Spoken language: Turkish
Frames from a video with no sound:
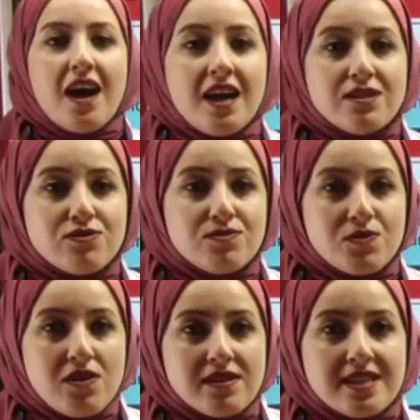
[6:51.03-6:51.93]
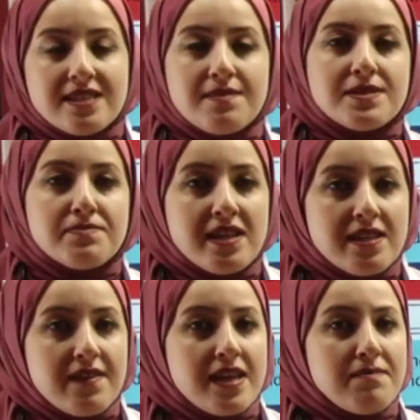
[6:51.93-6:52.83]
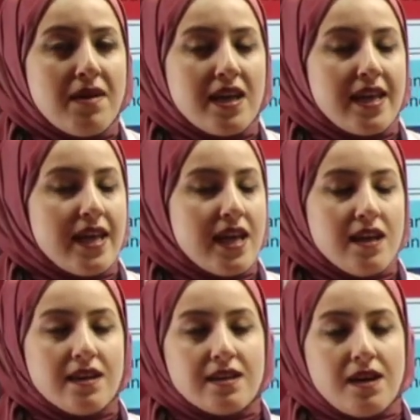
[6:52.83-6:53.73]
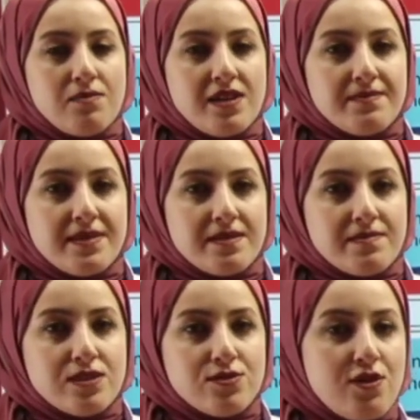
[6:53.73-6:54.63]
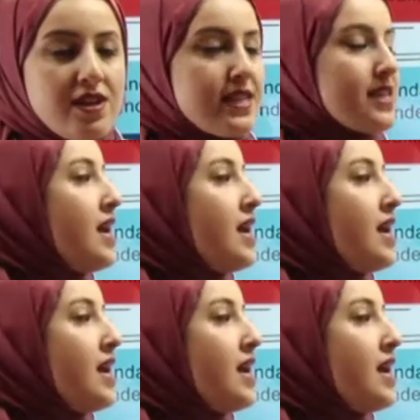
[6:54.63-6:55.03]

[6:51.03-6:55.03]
Erzurum Kongresi'nde biz manda ve himayeyi kabul etmediğimizi söyledik.